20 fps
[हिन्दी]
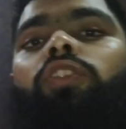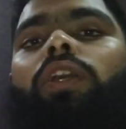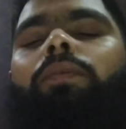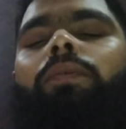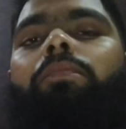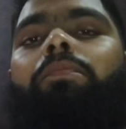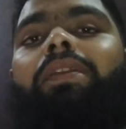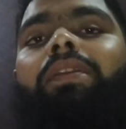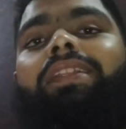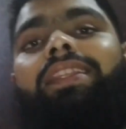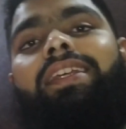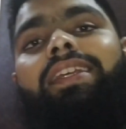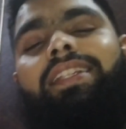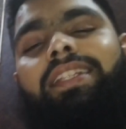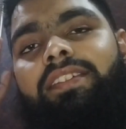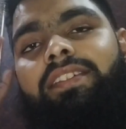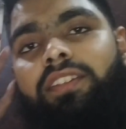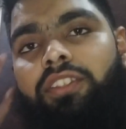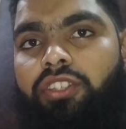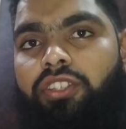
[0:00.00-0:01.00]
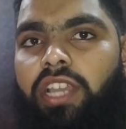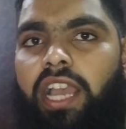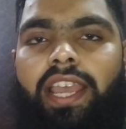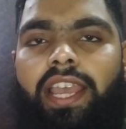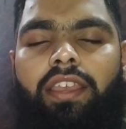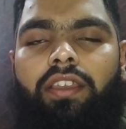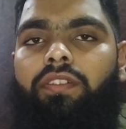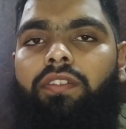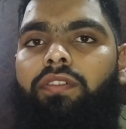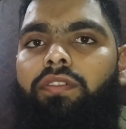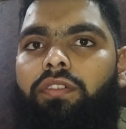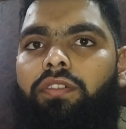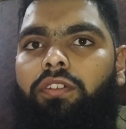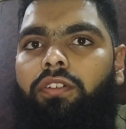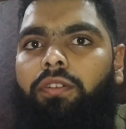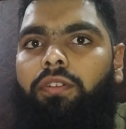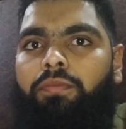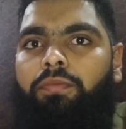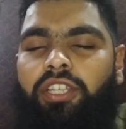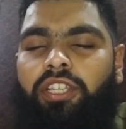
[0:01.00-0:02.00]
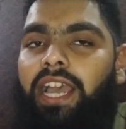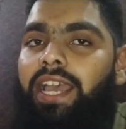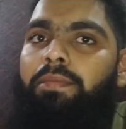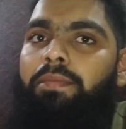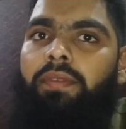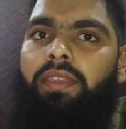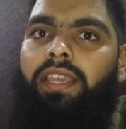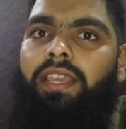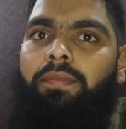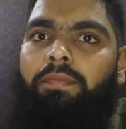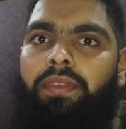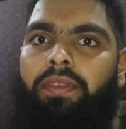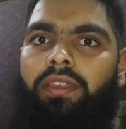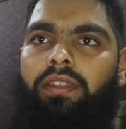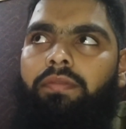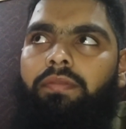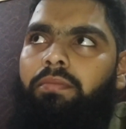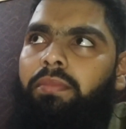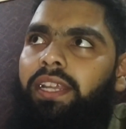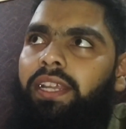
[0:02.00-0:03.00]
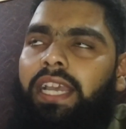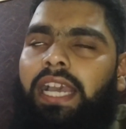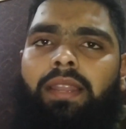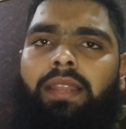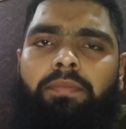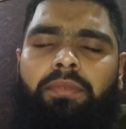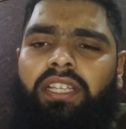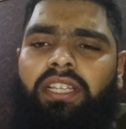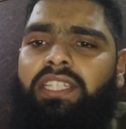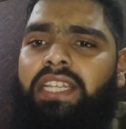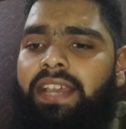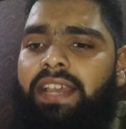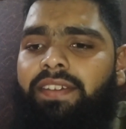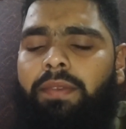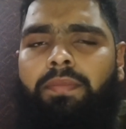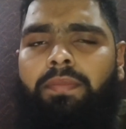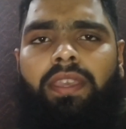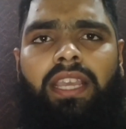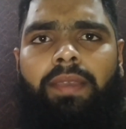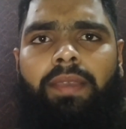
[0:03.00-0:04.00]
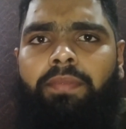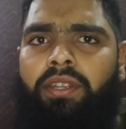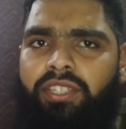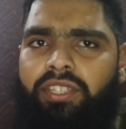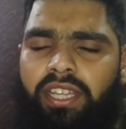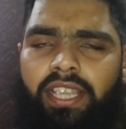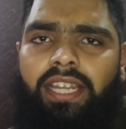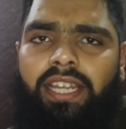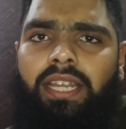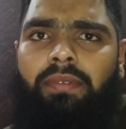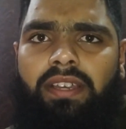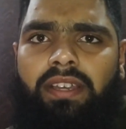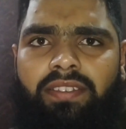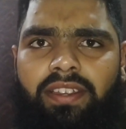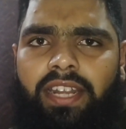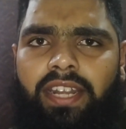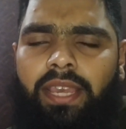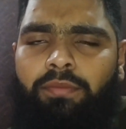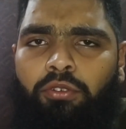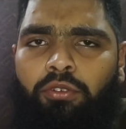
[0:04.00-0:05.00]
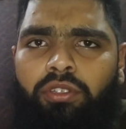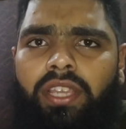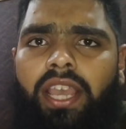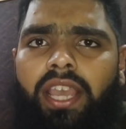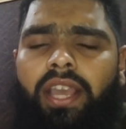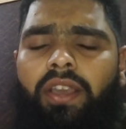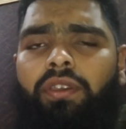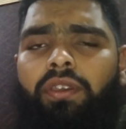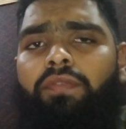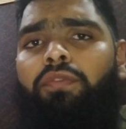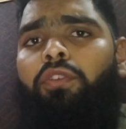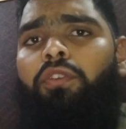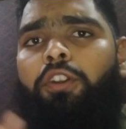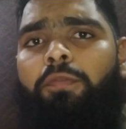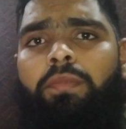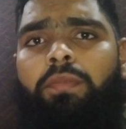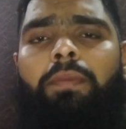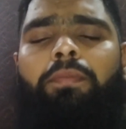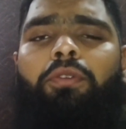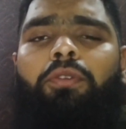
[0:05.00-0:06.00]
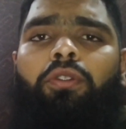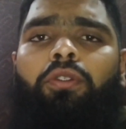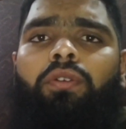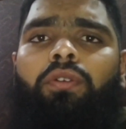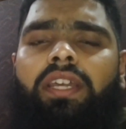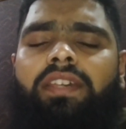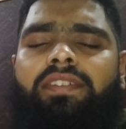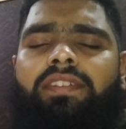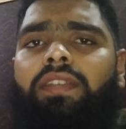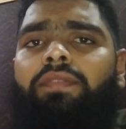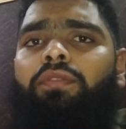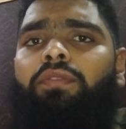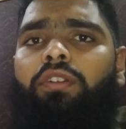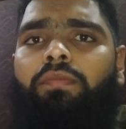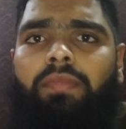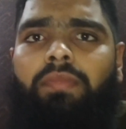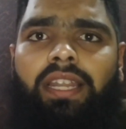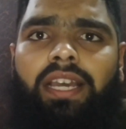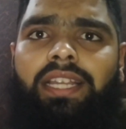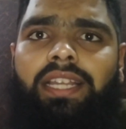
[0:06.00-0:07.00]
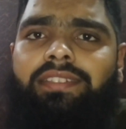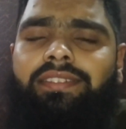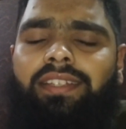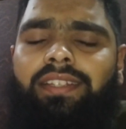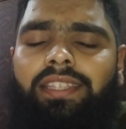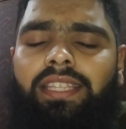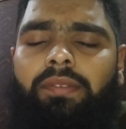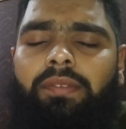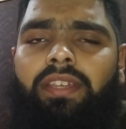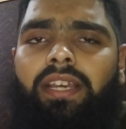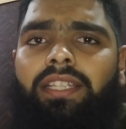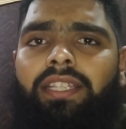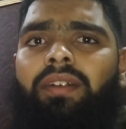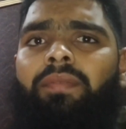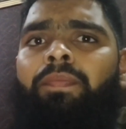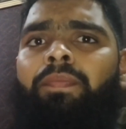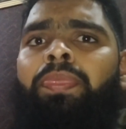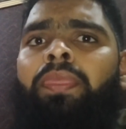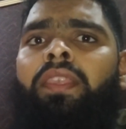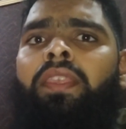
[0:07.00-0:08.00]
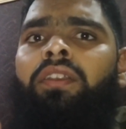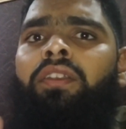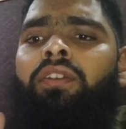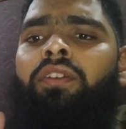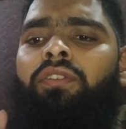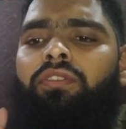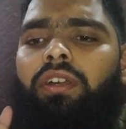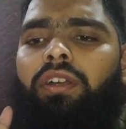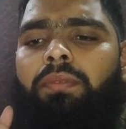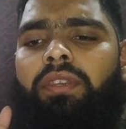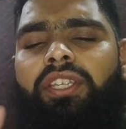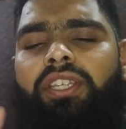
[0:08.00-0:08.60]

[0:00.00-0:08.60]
तो अभी पीते हैं जल्दी से चाय और चाय पी के फिर मेरे ख्याल तक चाय वाय पियेंगे फिर शाही नमाज़ का टाइम हो जाएगा क्योंकि ब्लॉग भी अपलोड हो रहा है इसलिए ब्लॉग बना नहीं सकते ज़्यादा तो